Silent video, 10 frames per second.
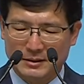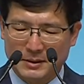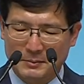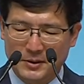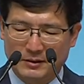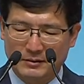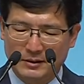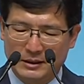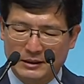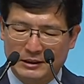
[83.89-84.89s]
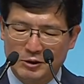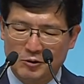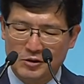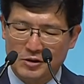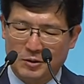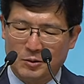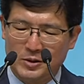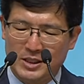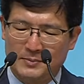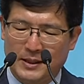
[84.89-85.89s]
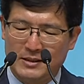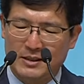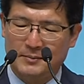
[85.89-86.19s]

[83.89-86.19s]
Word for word: 반면 근육은 적고 지방질이